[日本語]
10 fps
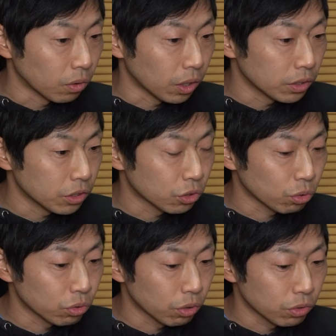お アイディー
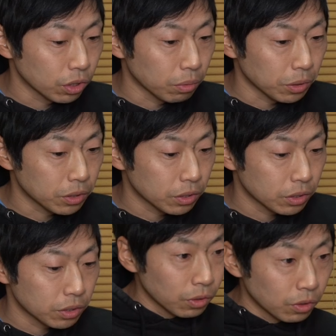取得でございま
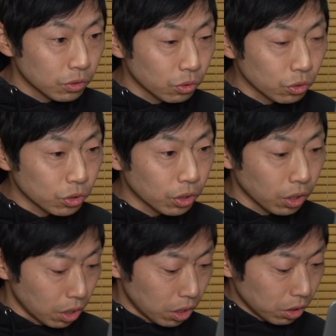す。そした
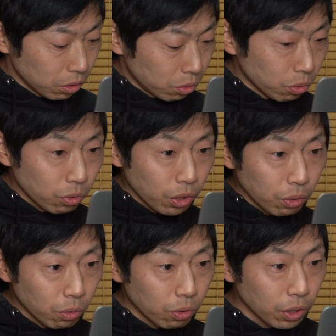らこれ
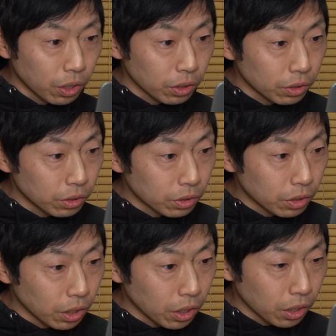をやっ
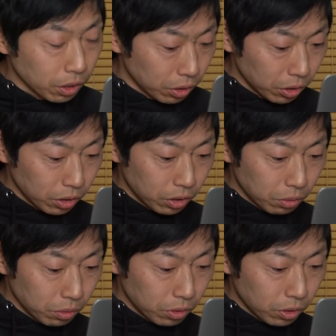て、
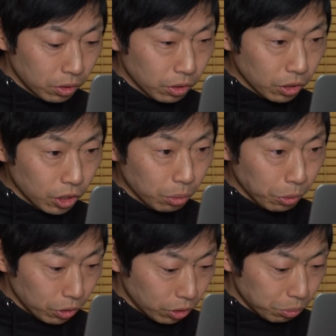決
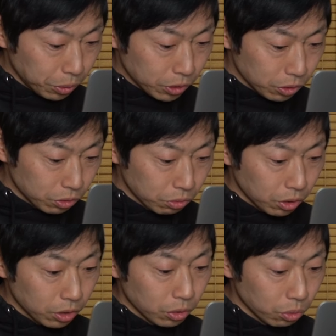めたパスワード
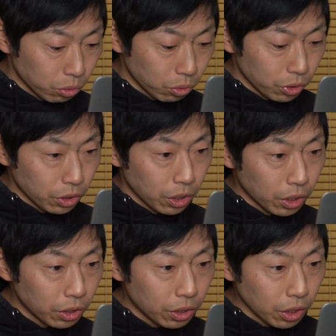を入
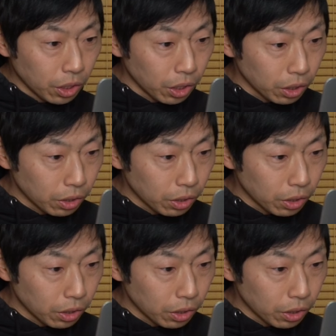れて、